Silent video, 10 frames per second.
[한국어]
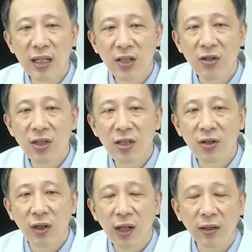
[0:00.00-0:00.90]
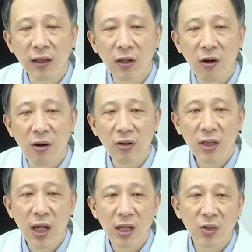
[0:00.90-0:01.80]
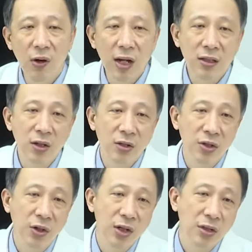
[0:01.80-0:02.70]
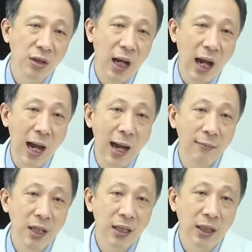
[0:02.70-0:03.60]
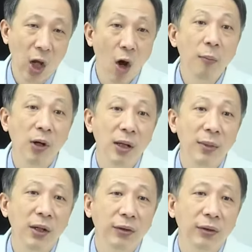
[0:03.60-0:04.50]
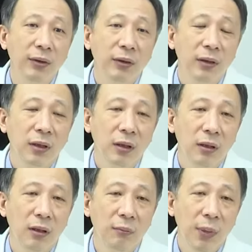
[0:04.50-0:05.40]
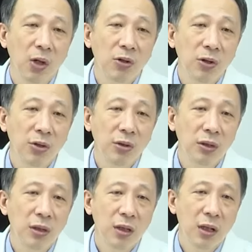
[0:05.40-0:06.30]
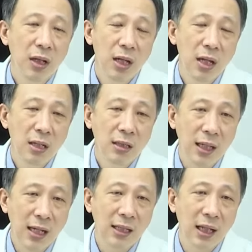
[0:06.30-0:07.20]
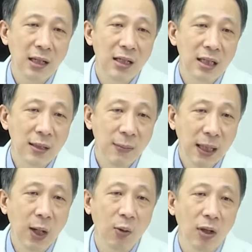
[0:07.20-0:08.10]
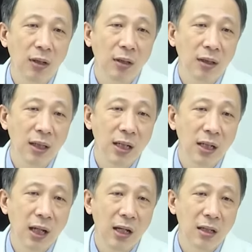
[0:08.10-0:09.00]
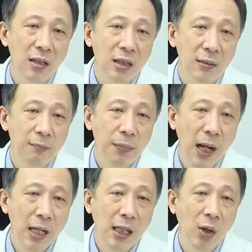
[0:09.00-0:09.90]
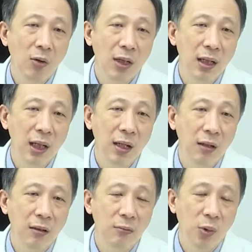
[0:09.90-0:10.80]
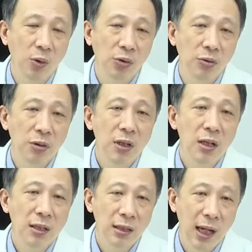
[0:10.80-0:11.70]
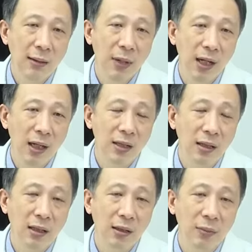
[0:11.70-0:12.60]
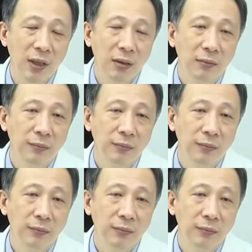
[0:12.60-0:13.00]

이전 시절엔 거세 저항성 전립선 암이 되어버리면 어, 평균 짧게는 12개월, 길게는 18개월 이내에 모두 사망에 이르게 됩니다.